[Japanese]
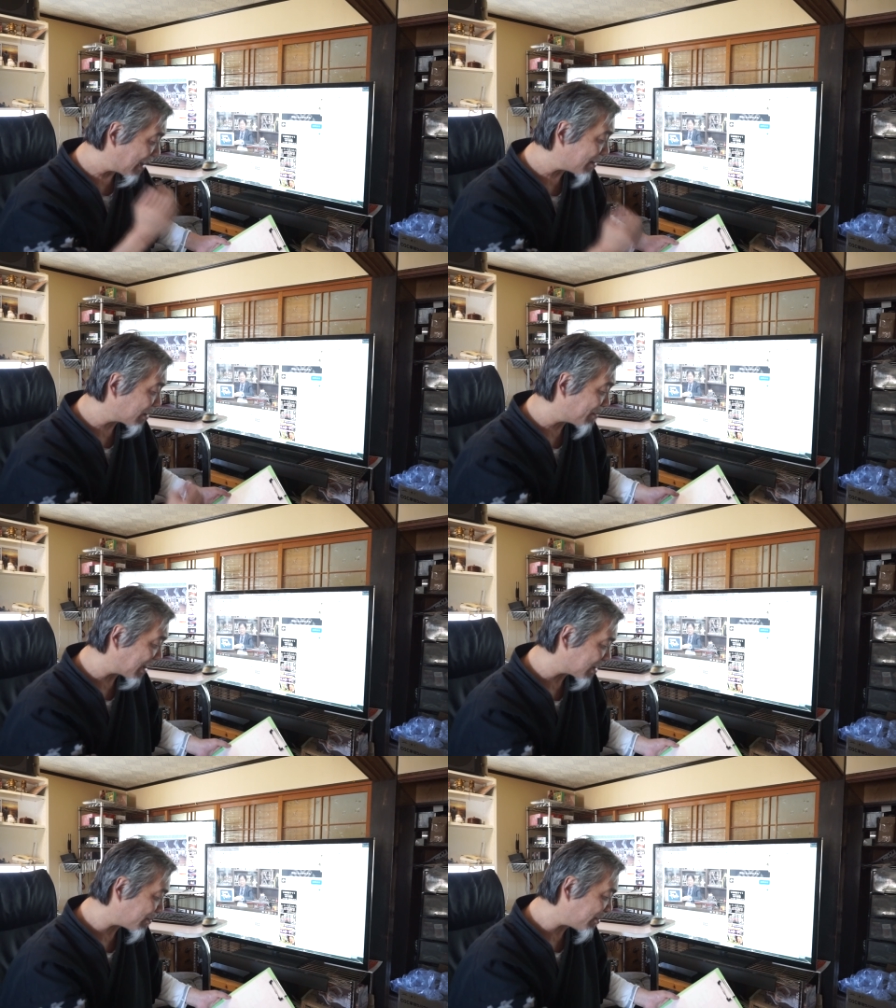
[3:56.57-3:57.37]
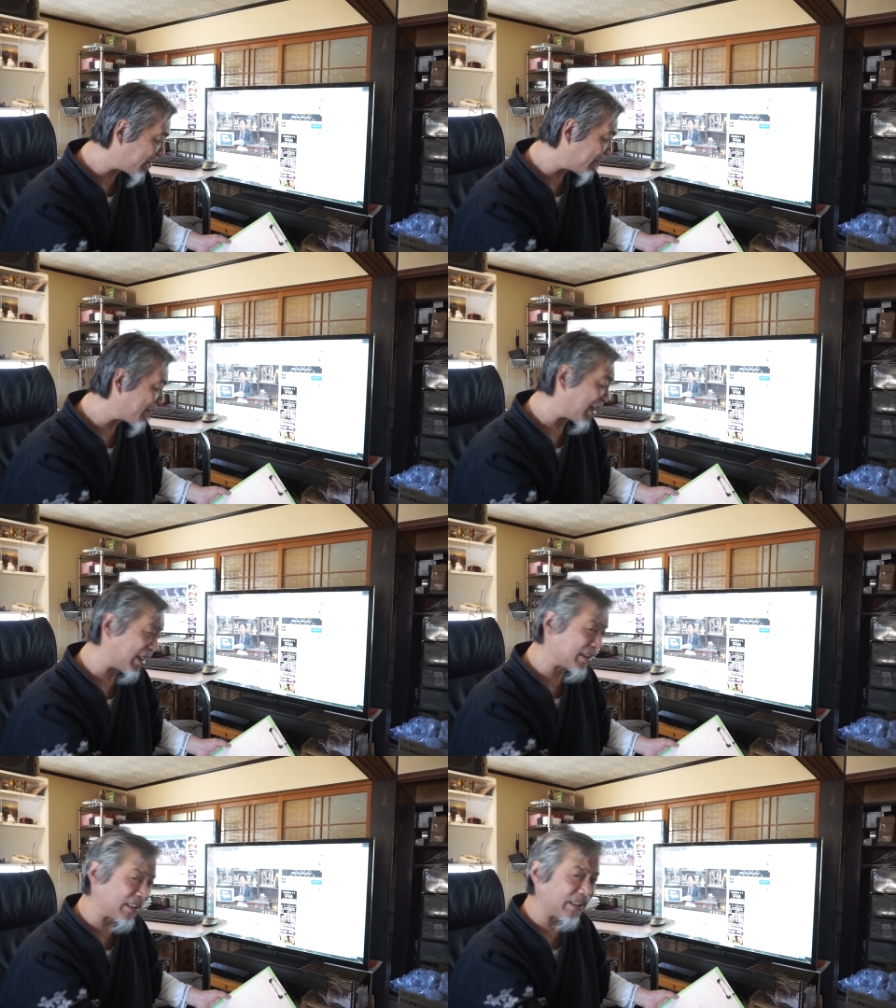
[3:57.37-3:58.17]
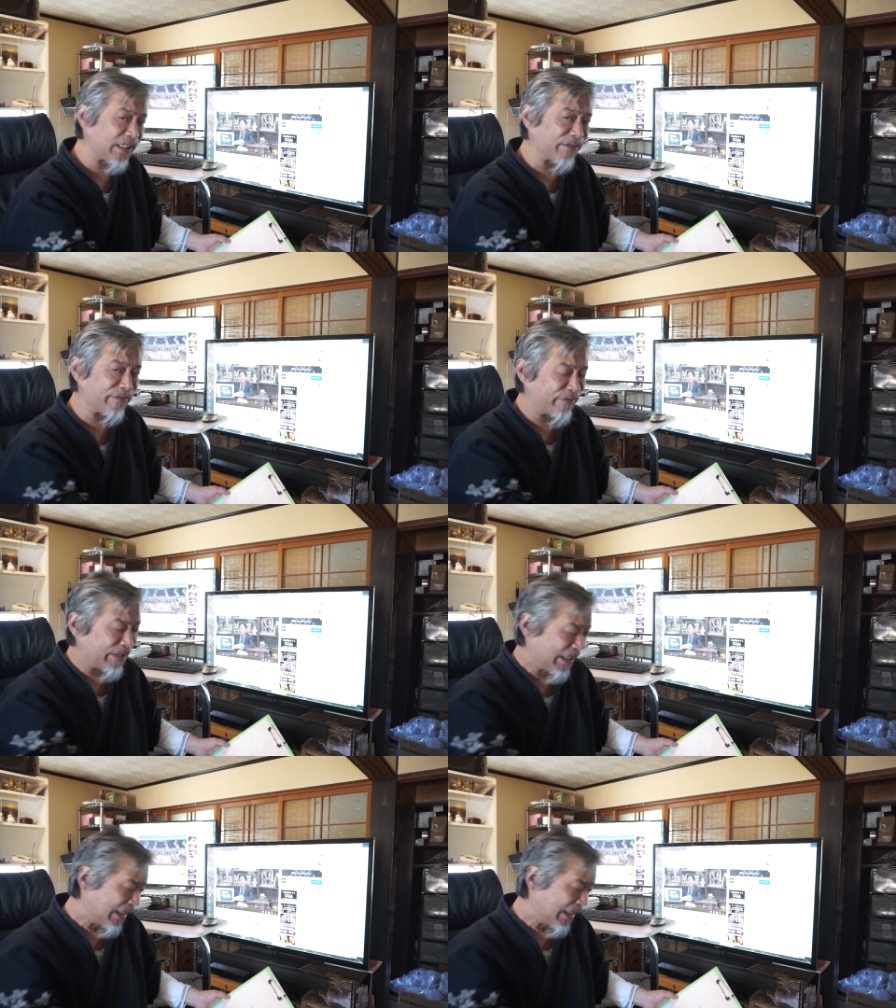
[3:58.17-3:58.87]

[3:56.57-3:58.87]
大和罰病発信っていう